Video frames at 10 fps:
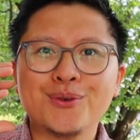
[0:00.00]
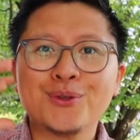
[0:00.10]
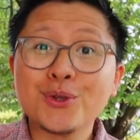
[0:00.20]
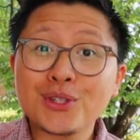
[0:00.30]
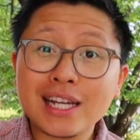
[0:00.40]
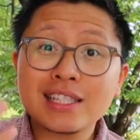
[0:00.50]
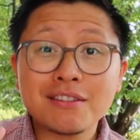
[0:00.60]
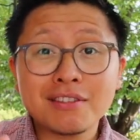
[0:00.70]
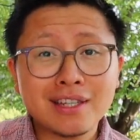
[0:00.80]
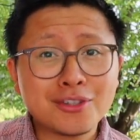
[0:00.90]
une autre
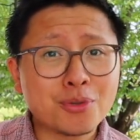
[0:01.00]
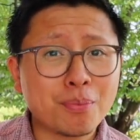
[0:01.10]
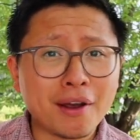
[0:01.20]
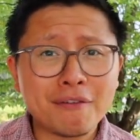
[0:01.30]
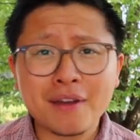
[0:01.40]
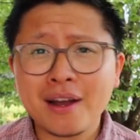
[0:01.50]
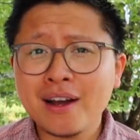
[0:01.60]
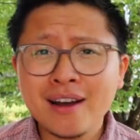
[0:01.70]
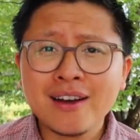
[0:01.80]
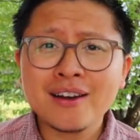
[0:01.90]
activité que tu pourrais faire
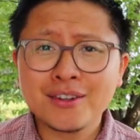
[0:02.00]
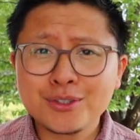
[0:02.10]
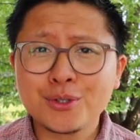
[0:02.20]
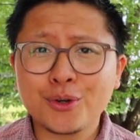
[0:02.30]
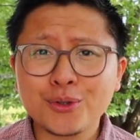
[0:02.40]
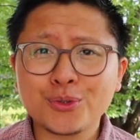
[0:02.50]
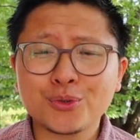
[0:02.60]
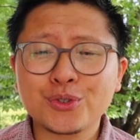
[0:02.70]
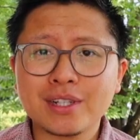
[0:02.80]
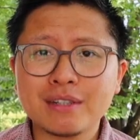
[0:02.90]
durant
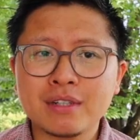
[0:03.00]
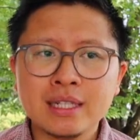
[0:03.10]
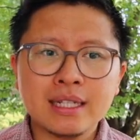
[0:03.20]
ton temps libre.